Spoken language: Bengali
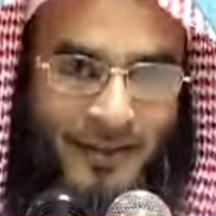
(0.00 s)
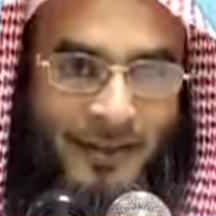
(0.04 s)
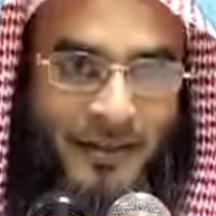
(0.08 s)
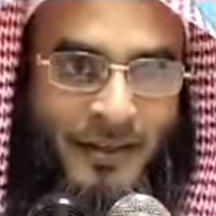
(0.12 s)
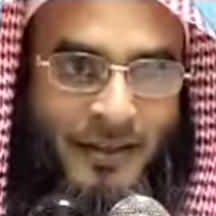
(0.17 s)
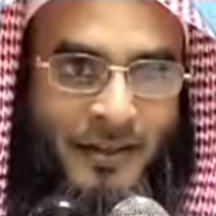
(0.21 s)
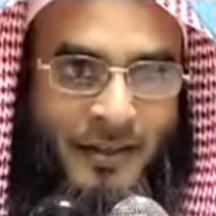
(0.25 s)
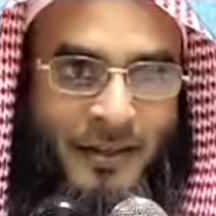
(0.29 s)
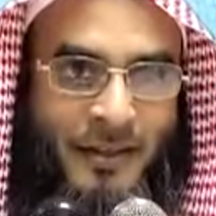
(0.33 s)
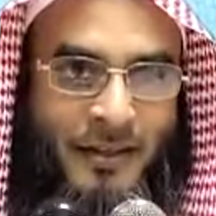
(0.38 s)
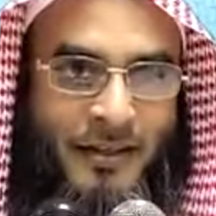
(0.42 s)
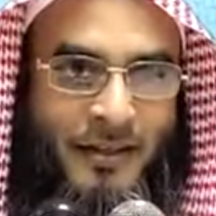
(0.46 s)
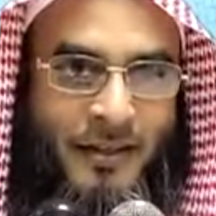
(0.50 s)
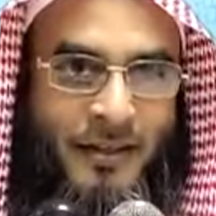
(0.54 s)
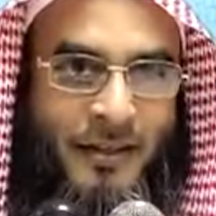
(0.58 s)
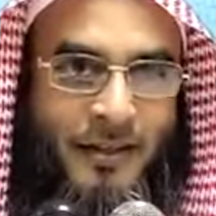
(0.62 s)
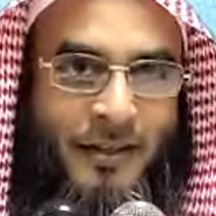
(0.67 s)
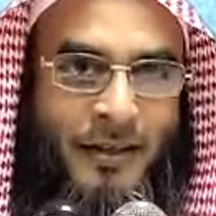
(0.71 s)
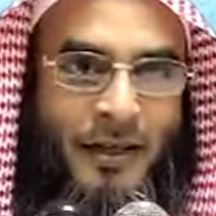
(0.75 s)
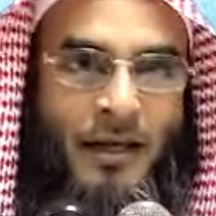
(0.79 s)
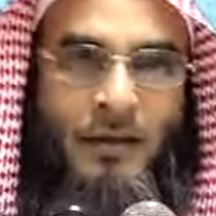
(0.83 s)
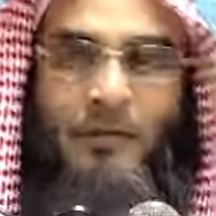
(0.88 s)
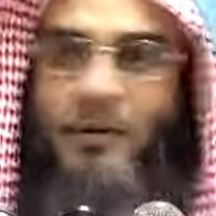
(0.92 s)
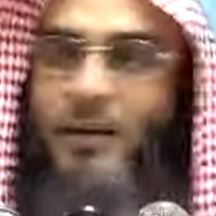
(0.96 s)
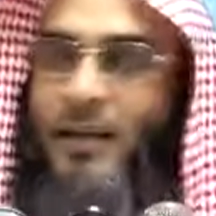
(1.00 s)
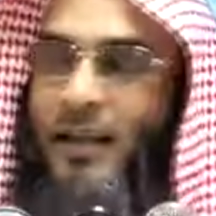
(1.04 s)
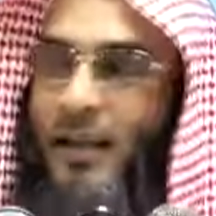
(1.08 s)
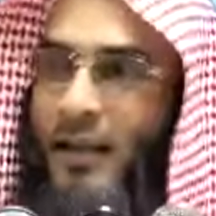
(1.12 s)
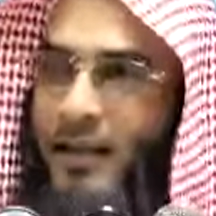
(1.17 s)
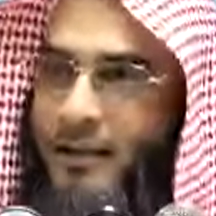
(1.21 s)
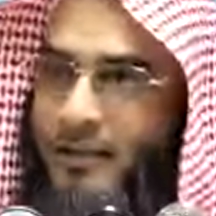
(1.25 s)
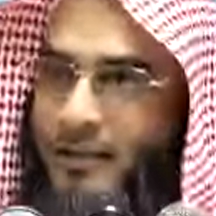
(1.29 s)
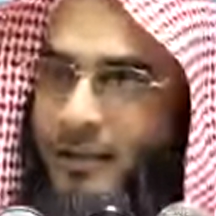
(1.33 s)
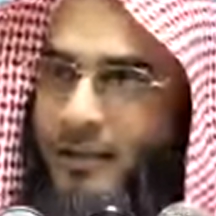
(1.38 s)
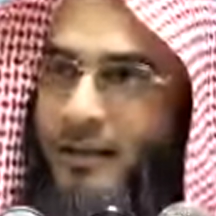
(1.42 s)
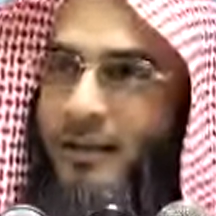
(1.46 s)
হ্যাঁ আবার
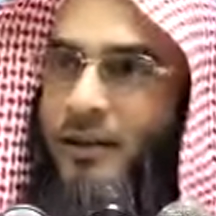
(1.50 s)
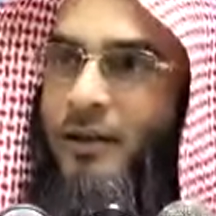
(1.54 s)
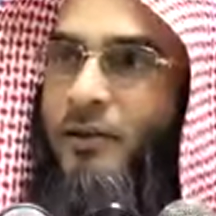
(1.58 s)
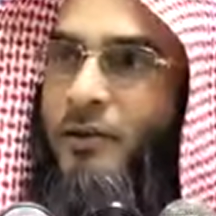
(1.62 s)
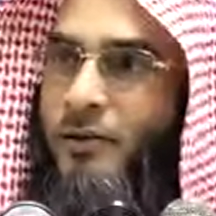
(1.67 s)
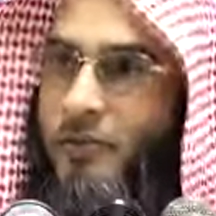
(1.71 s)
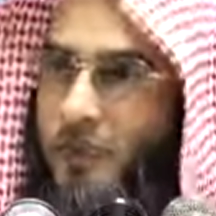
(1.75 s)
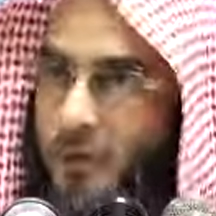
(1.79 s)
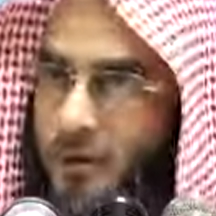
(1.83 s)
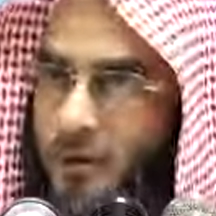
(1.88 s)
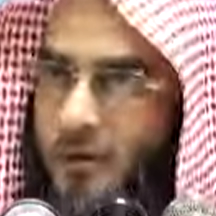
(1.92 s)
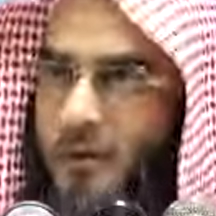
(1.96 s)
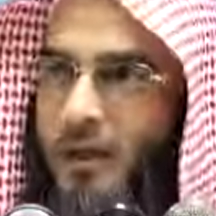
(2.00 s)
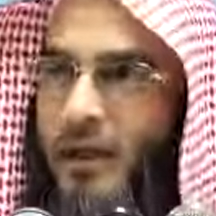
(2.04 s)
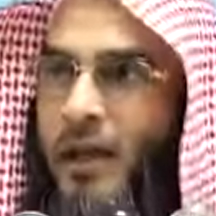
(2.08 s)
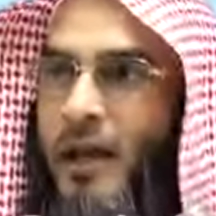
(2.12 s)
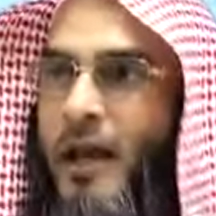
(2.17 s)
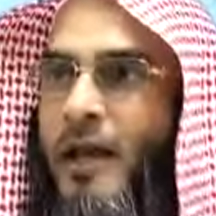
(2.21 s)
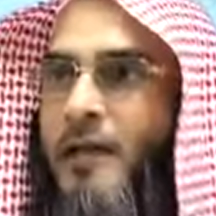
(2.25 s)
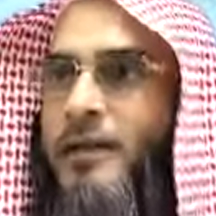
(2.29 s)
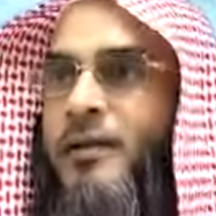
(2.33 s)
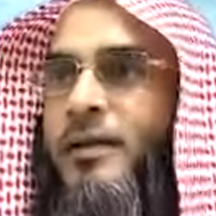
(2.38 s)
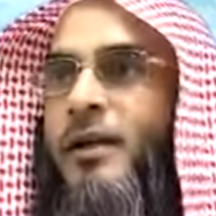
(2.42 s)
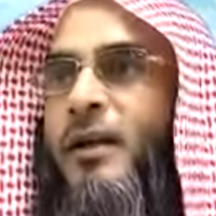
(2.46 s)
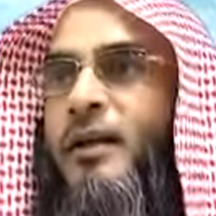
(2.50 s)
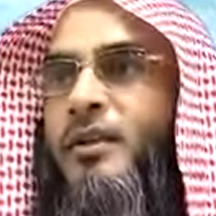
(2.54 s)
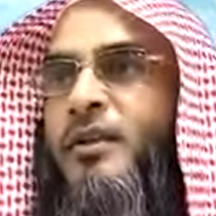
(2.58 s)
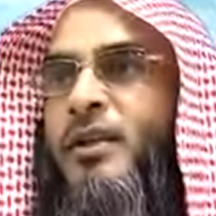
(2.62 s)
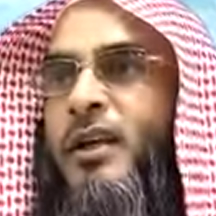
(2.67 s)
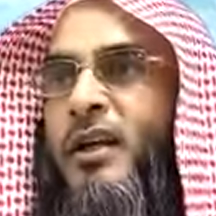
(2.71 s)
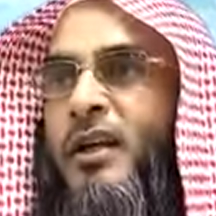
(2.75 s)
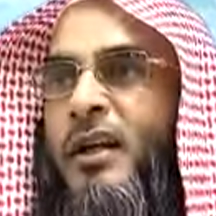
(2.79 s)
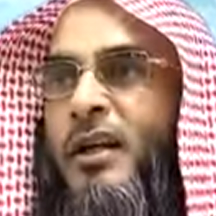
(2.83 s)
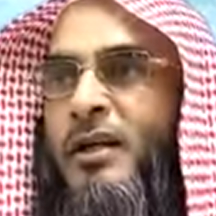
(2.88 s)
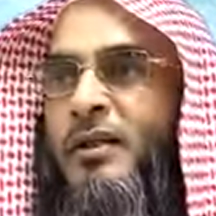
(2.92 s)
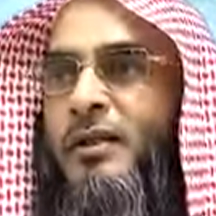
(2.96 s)
একটা টাকা ছয় দিয়ে এক টাকা
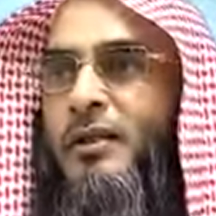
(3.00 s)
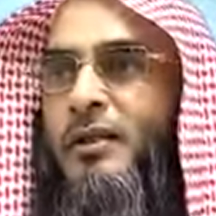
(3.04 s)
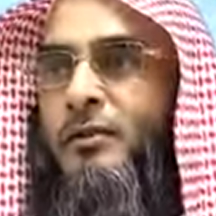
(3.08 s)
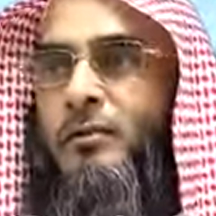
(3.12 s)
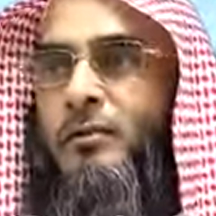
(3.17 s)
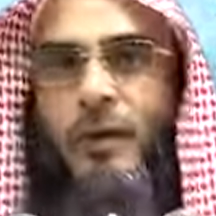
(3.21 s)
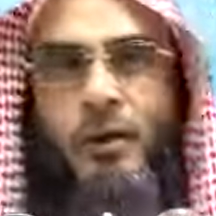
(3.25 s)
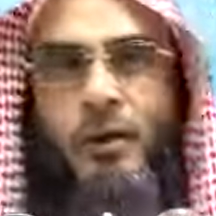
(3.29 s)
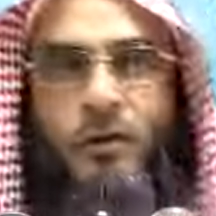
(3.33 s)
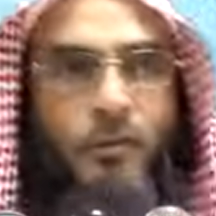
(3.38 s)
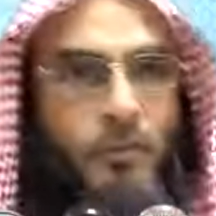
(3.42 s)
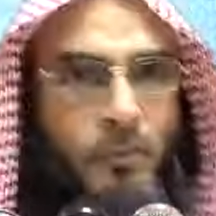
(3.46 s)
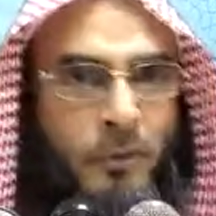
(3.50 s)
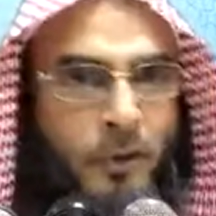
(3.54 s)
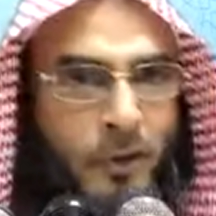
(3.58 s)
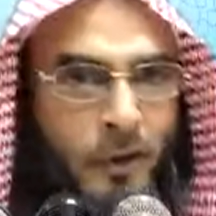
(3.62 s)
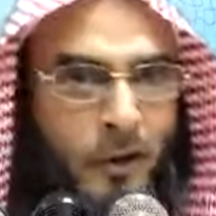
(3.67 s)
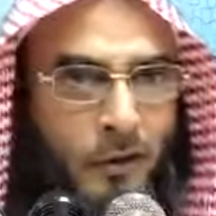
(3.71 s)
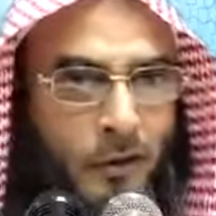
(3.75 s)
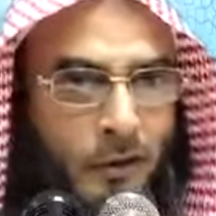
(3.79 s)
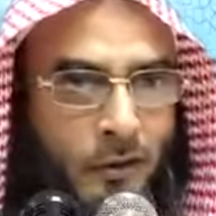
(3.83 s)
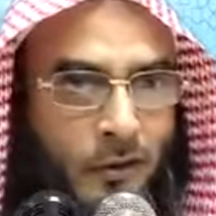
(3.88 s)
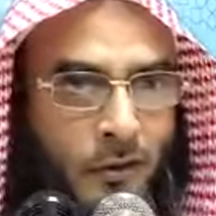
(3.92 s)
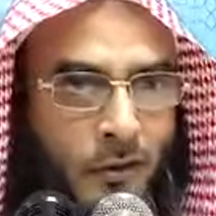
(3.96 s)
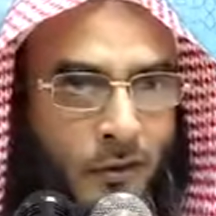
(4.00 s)
ছেড়ে গেছে তো ভাগ করবেন না